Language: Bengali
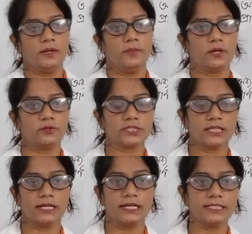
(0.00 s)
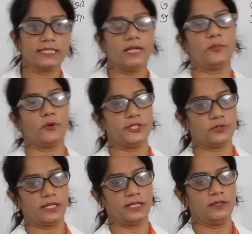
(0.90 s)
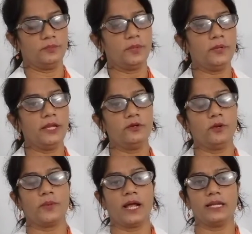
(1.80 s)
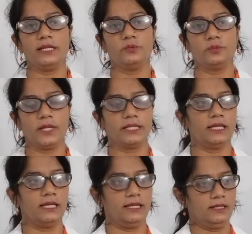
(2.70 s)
মানুষ তার নিজের প্রয়োজনে বিভিন্ন প্রাণী উদ্ভিদকে